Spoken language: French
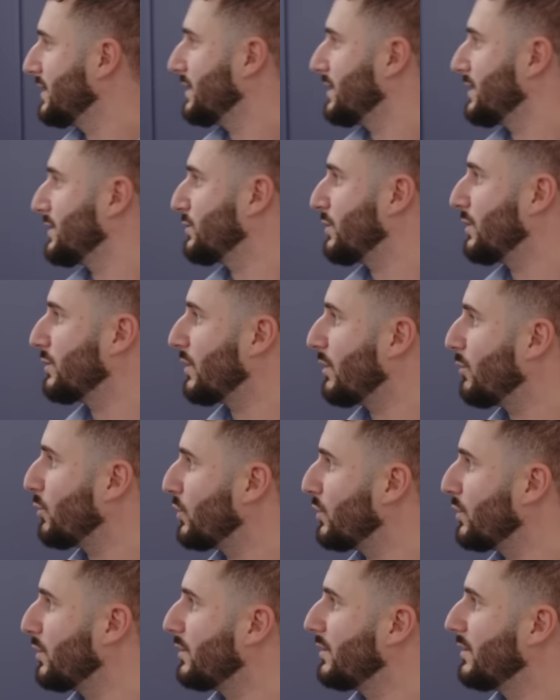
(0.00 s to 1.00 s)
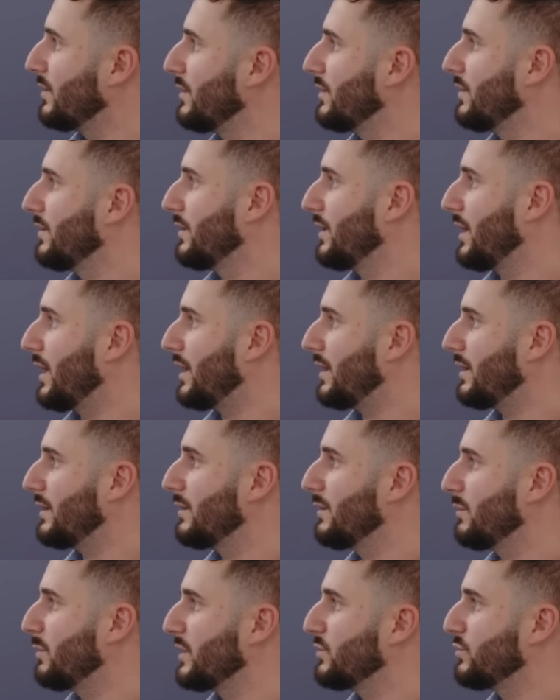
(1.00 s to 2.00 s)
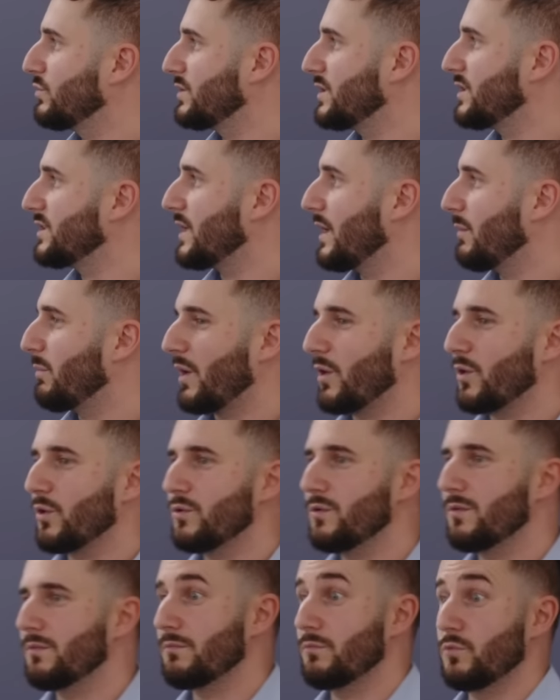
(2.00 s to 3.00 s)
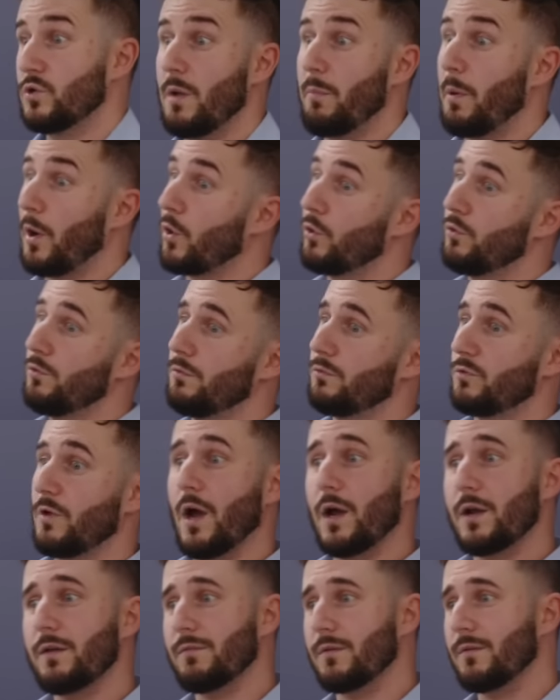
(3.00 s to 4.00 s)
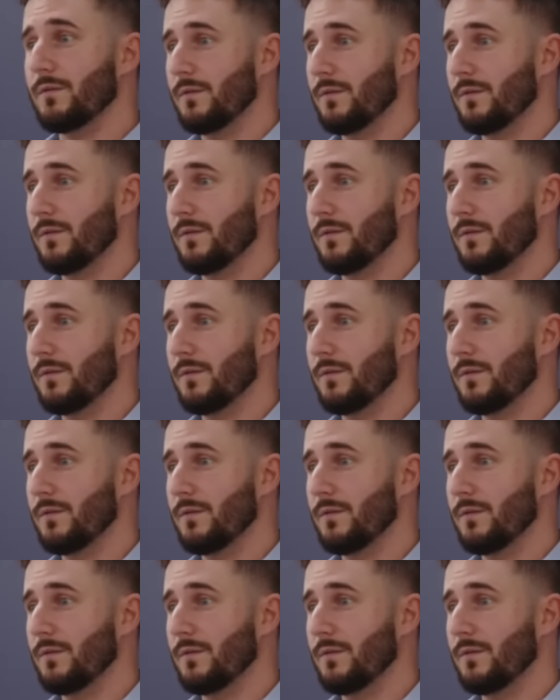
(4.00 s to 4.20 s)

Installe-toi, mon Lolo. Hein Pas de soucis, je l'avais pas reconnu. Je l'avais pas reconnu, Ça arrive.